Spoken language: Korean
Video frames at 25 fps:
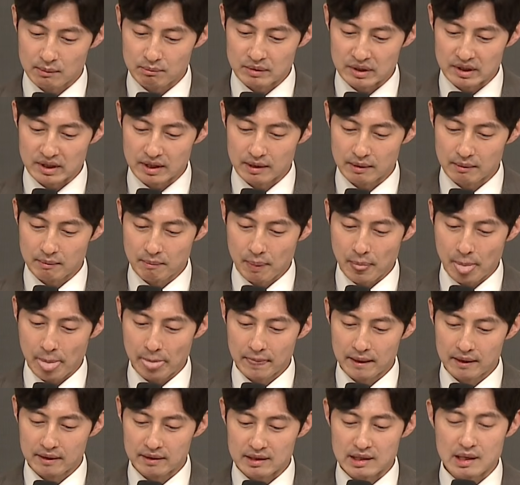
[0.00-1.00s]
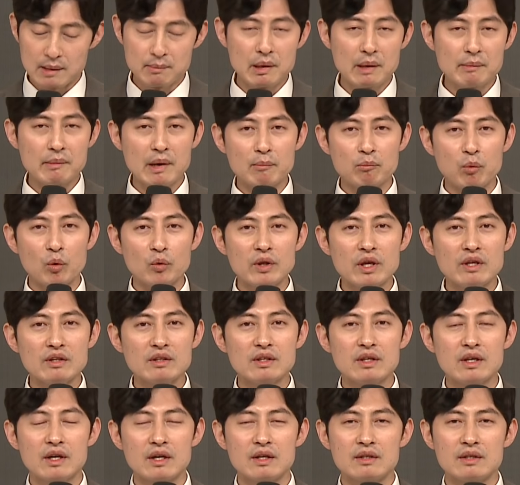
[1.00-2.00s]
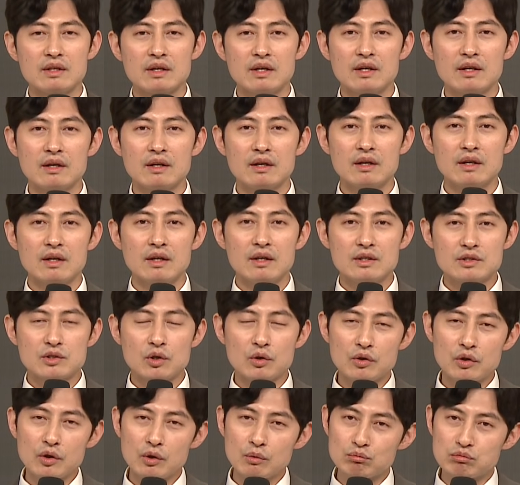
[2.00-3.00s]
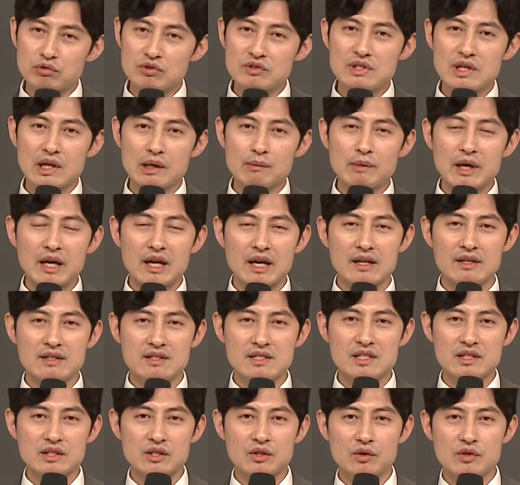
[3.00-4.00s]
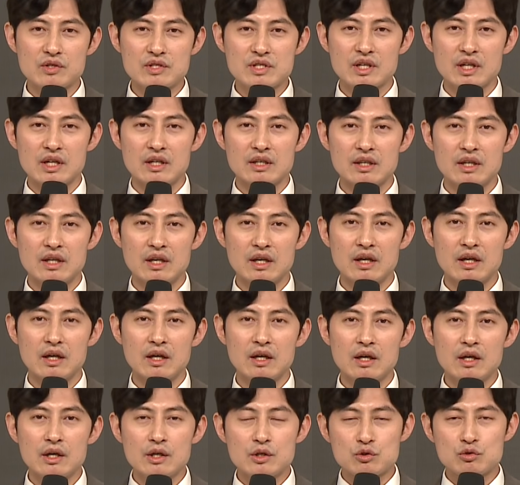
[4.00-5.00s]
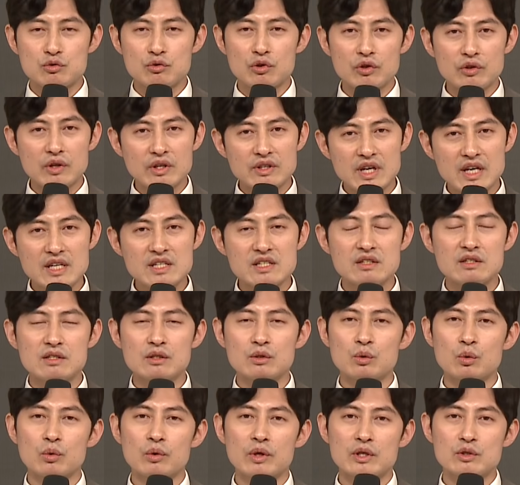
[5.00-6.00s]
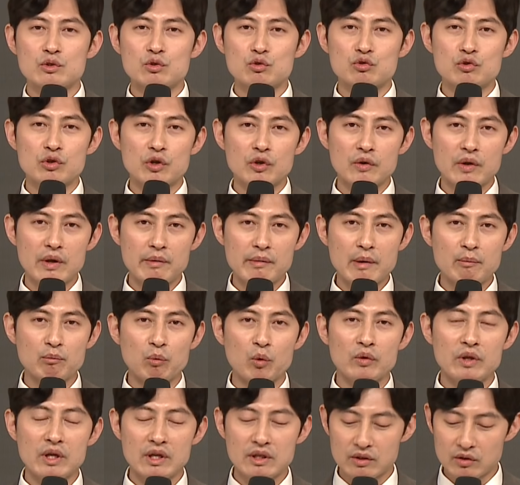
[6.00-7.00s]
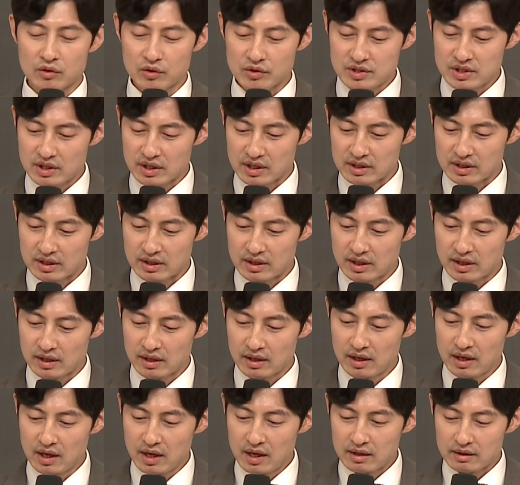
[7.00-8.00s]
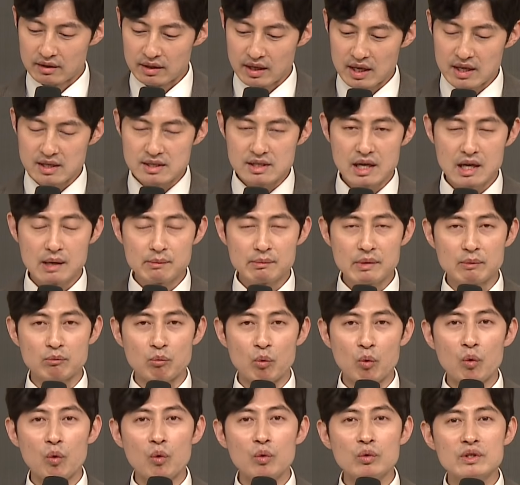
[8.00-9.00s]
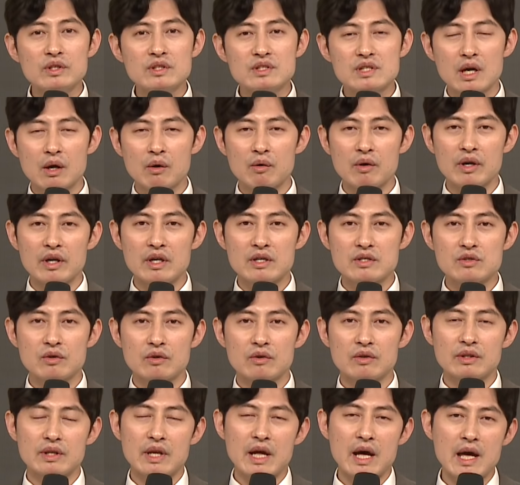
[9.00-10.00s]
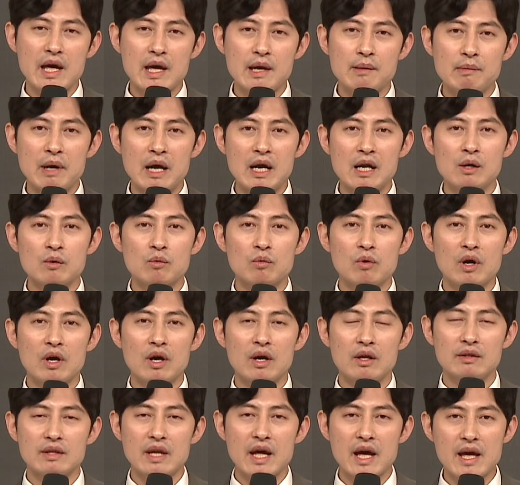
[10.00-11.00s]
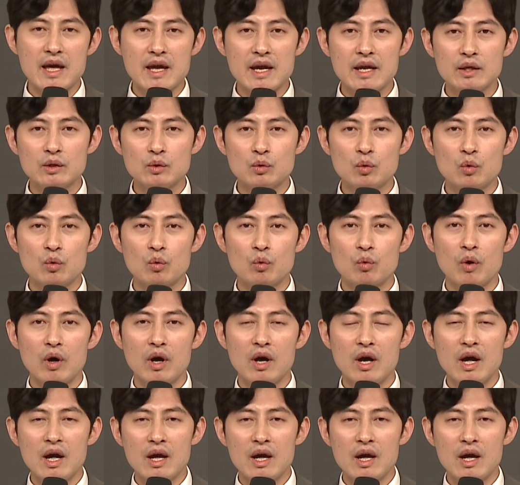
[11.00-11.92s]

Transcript: 합니다. 예배만 보내는 게 아니라, 성경 묵상만 가르치는 것이 아니라, 수련회 대신 등록해서 수련회만 보내는 것이 아니라, 내 삶의 모든 상황에서 나의 말과 나의 행동과